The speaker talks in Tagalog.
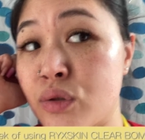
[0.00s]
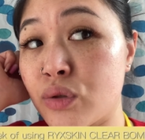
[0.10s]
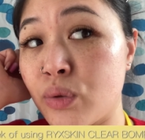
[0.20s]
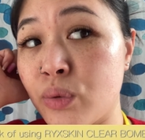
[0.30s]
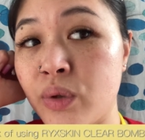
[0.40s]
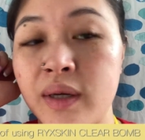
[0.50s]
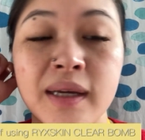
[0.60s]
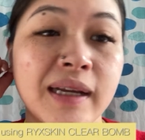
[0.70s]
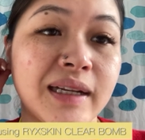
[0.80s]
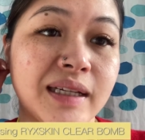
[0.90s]
So,
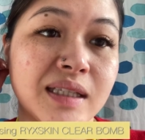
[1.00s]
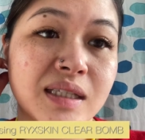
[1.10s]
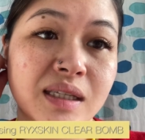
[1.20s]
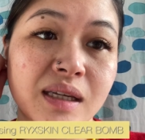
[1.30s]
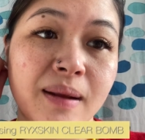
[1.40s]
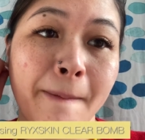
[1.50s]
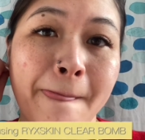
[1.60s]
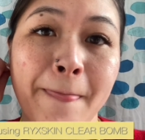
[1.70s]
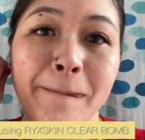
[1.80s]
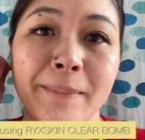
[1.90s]
let's see.
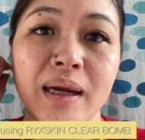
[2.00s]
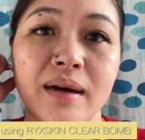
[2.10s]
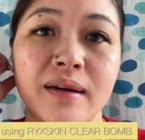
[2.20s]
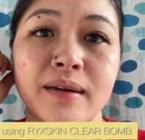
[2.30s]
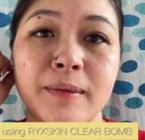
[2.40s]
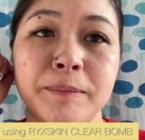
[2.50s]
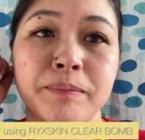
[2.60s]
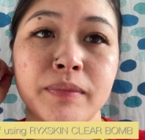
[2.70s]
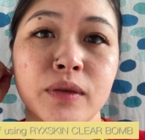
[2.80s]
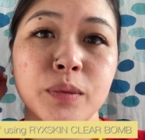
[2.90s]

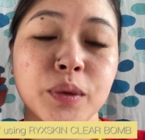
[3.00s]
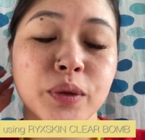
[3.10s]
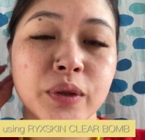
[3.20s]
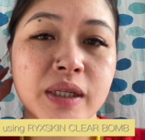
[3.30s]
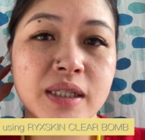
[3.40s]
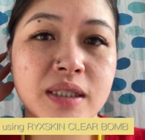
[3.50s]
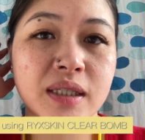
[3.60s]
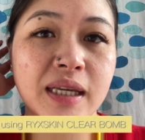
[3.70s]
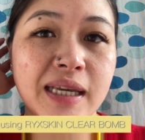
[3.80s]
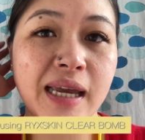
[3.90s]
Um, tomorrow is
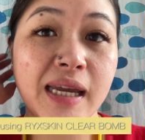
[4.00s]
day